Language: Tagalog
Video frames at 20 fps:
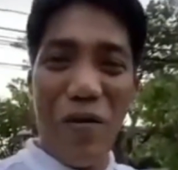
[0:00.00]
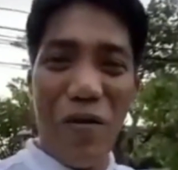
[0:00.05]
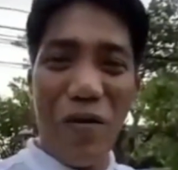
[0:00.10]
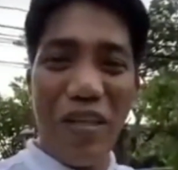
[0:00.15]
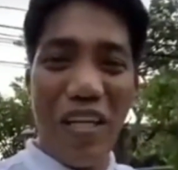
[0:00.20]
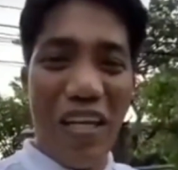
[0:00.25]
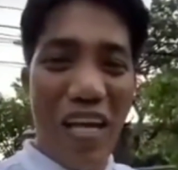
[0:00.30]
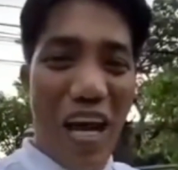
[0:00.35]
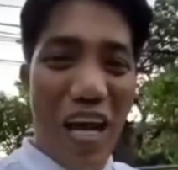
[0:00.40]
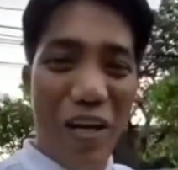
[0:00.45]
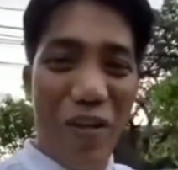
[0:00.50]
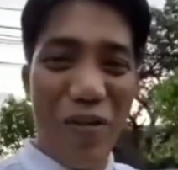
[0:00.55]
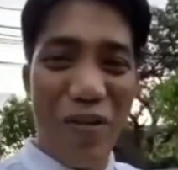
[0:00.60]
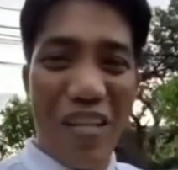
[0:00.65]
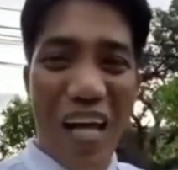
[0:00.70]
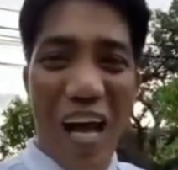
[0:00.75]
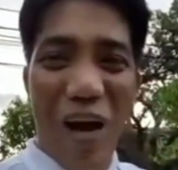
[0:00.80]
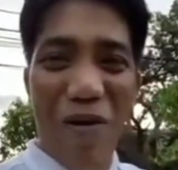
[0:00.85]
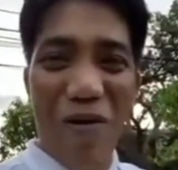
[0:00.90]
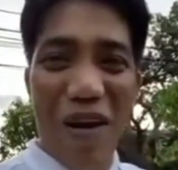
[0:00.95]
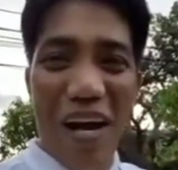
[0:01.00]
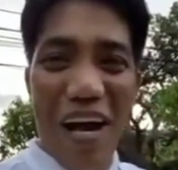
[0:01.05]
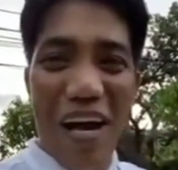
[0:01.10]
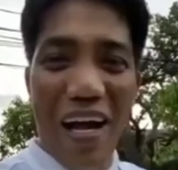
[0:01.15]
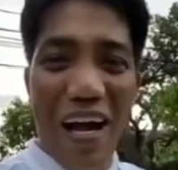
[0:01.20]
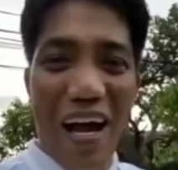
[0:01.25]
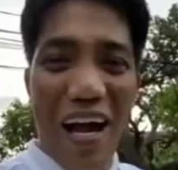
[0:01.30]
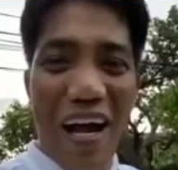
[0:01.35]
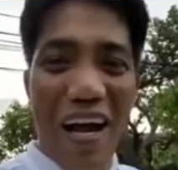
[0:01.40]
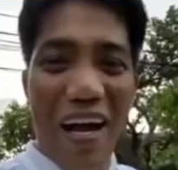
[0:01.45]
there always
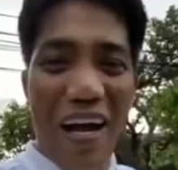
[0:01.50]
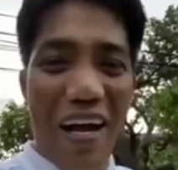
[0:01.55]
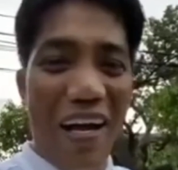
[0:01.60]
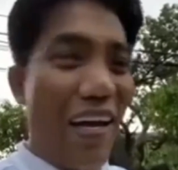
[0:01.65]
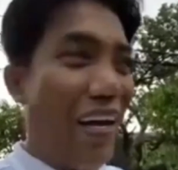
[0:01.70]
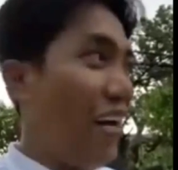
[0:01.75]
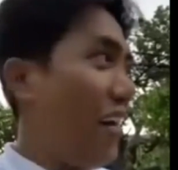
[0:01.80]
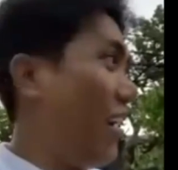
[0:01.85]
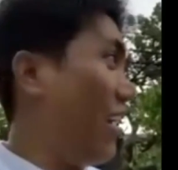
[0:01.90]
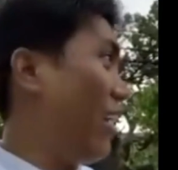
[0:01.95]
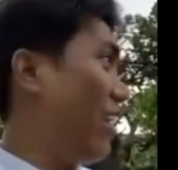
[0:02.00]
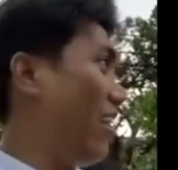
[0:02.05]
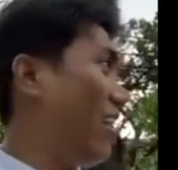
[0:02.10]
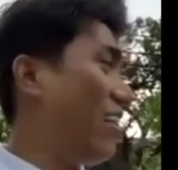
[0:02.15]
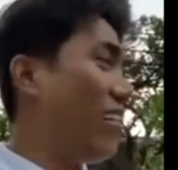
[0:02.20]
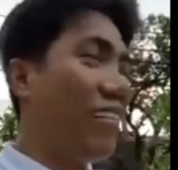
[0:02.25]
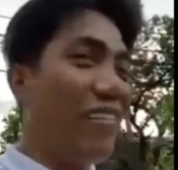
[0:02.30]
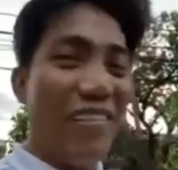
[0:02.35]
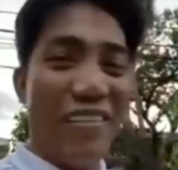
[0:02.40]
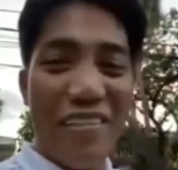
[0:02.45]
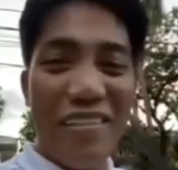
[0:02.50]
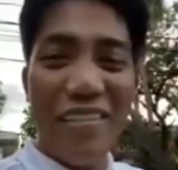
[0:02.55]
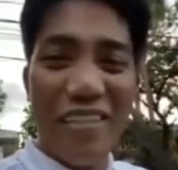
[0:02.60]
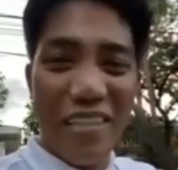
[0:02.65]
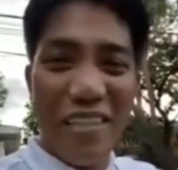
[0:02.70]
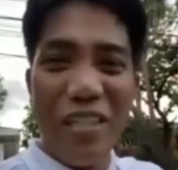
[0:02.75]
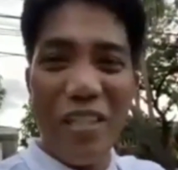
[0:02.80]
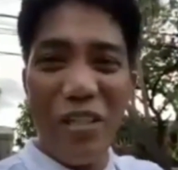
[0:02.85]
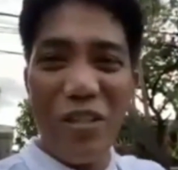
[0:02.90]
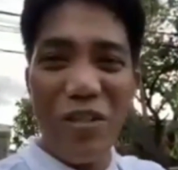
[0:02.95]
been an exemption
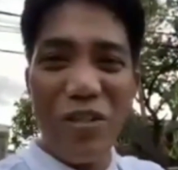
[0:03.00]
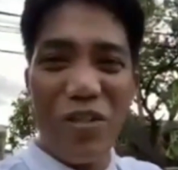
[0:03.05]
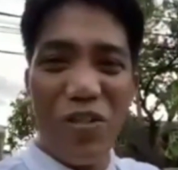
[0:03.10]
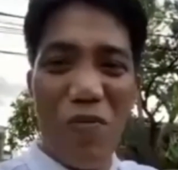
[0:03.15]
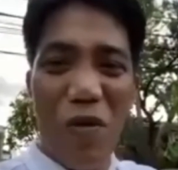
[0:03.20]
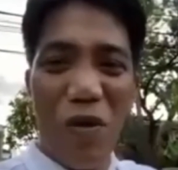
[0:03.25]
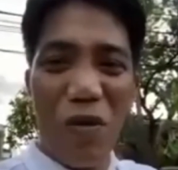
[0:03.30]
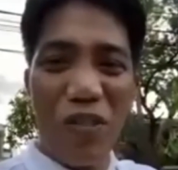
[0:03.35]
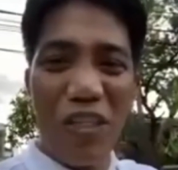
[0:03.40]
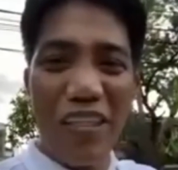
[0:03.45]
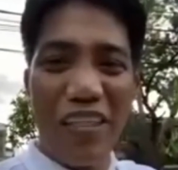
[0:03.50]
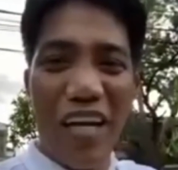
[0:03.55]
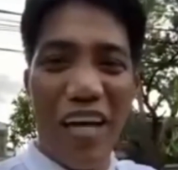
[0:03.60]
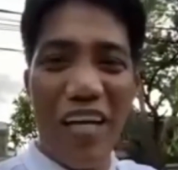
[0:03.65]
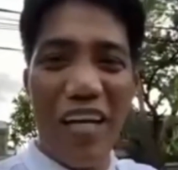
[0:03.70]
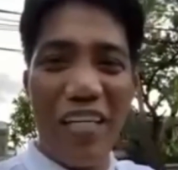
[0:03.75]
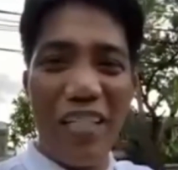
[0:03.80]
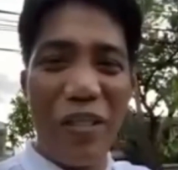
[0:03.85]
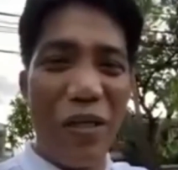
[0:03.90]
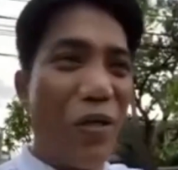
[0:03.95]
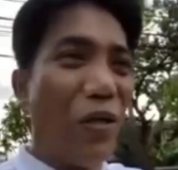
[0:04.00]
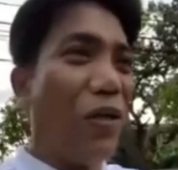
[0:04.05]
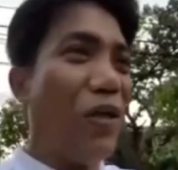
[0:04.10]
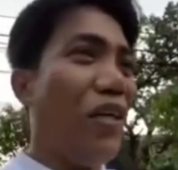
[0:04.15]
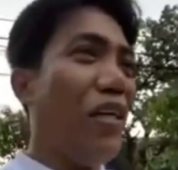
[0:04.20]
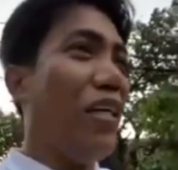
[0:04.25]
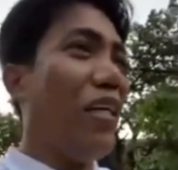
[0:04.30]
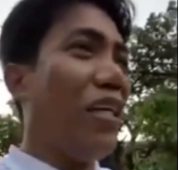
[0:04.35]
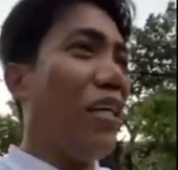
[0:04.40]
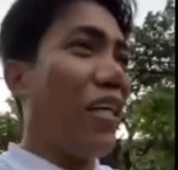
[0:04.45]
as long as there is
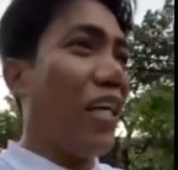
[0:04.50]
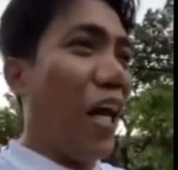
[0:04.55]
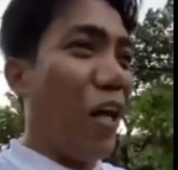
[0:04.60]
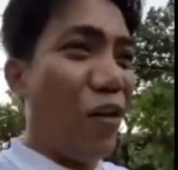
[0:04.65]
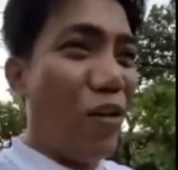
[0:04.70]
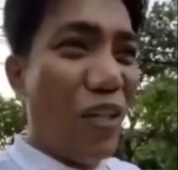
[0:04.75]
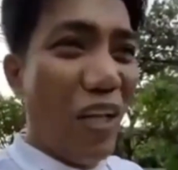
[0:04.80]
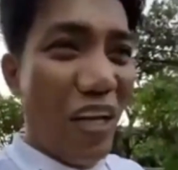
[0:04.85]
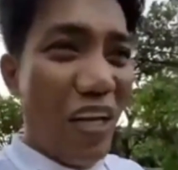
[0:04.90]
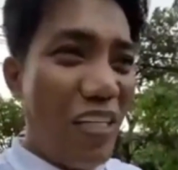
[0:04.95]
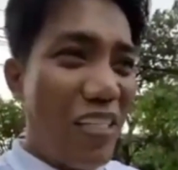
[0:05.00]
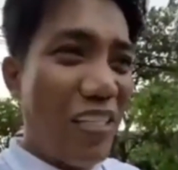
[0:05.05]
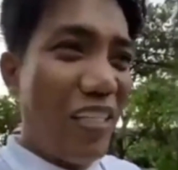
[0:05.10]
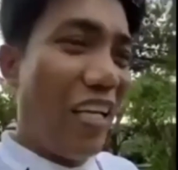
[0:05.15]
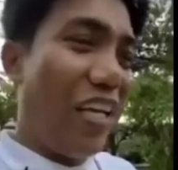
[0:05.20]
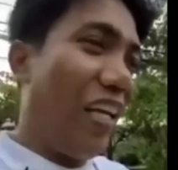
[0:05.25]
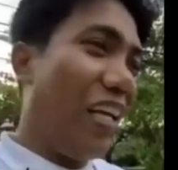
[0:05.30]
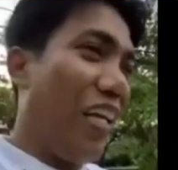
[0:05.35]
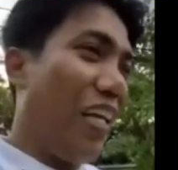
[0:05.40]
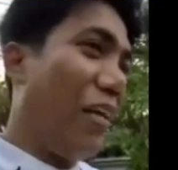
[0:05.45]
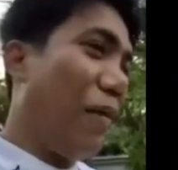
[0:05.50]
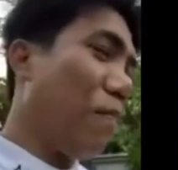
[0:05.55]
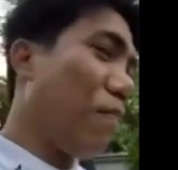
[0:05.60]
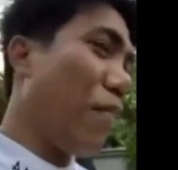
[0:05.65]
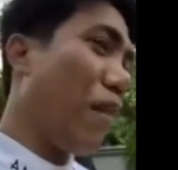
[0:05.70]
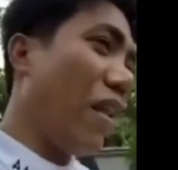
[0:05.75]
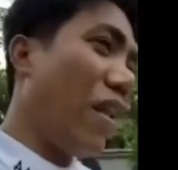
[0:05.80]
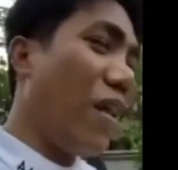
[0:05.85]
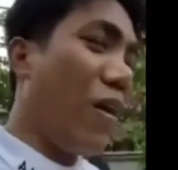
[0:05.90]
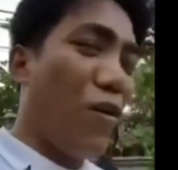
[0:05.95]
justification if it is
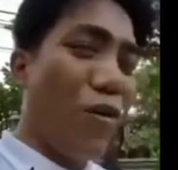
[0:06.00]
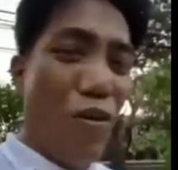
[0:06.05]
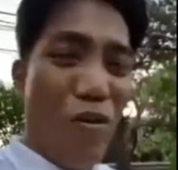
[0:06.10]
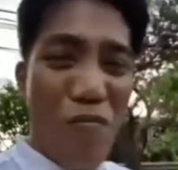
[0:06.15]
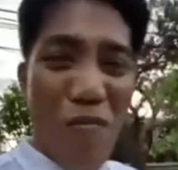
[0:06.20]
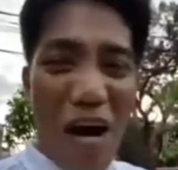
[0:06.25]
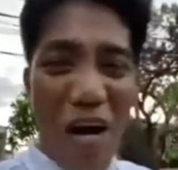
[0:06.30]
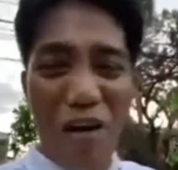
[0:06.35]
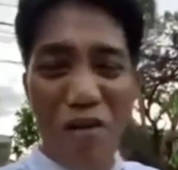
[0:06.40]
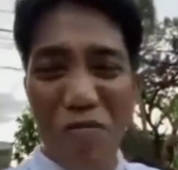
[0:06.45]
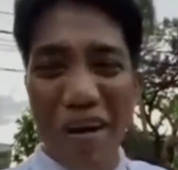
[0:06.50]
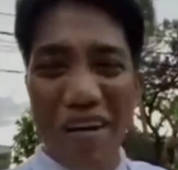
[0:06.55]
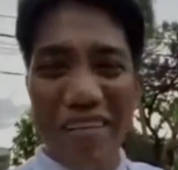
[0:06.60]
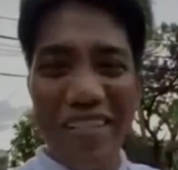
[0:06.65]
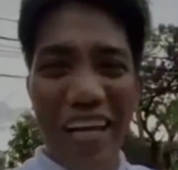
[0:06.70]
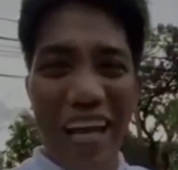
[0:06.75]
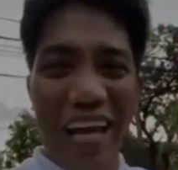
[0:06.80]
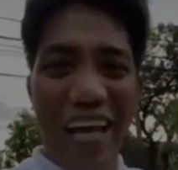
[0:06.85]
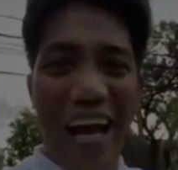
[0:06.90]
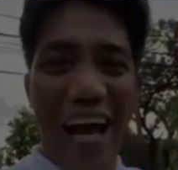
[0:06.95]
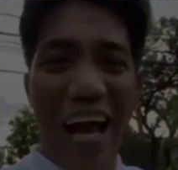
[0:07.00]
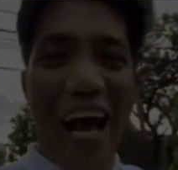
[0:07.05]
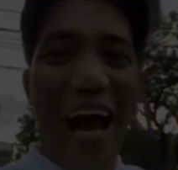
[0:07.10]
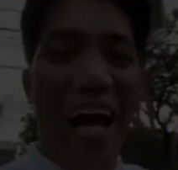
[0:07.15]
for the human reason.